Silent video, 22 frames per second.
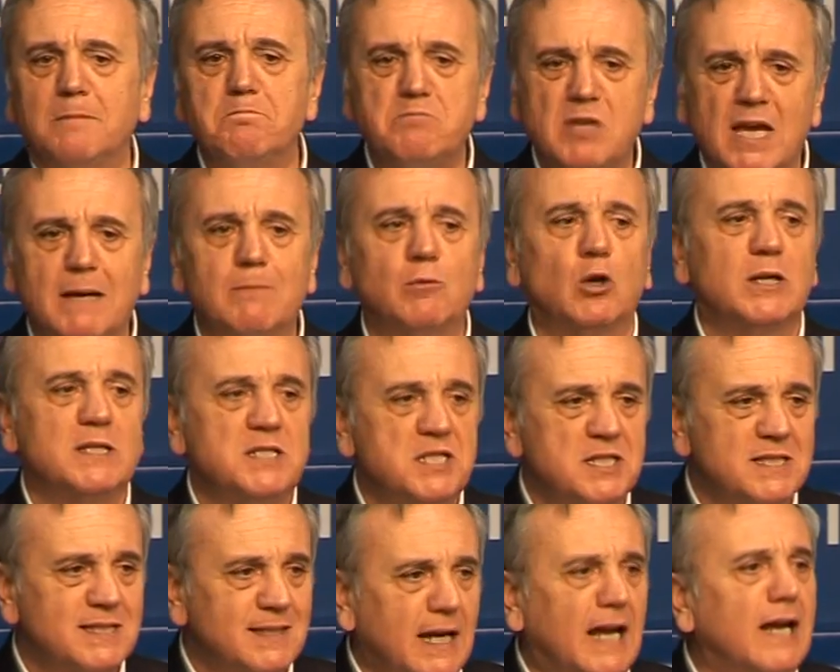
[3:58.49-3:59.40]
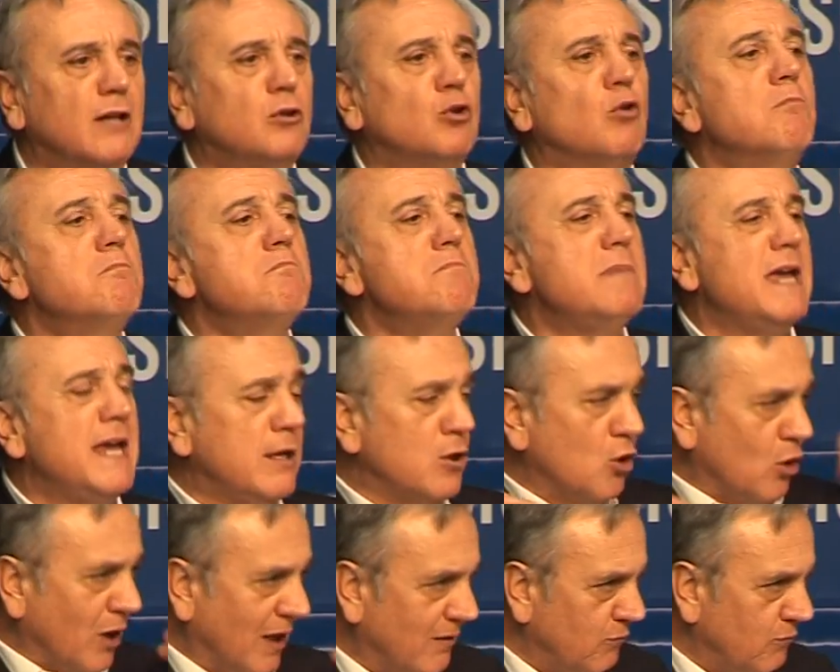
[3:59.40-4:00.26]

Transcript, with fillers: abbiamo registrato meno